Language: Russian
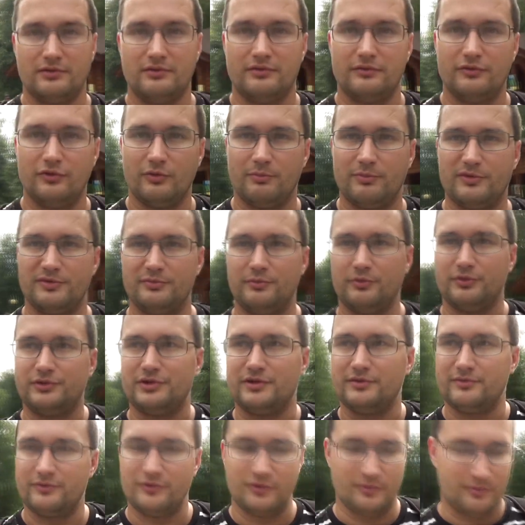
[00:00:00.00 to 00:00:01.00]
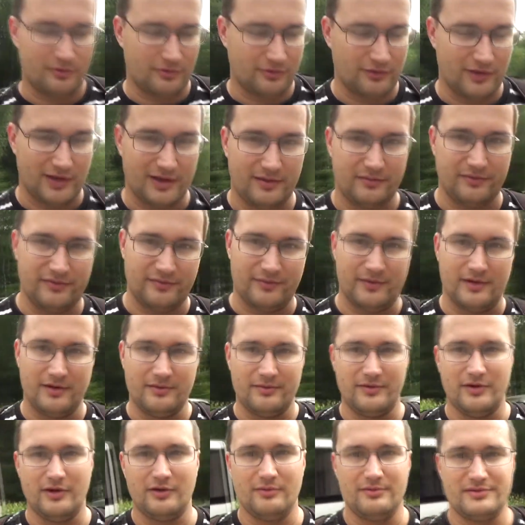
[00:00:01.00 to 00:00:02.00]
Все посмотрим, все прогуляемся.
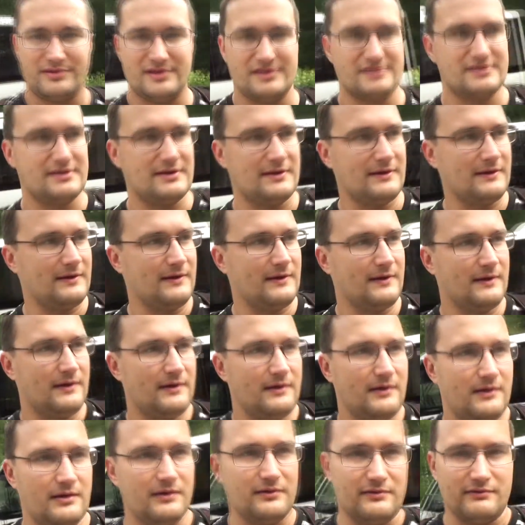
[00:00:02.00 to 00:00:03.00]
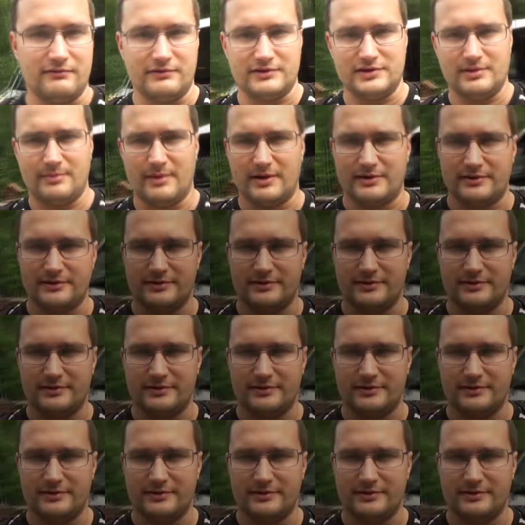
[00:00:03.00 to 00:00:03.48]
Первым делом, естественно, в водопад.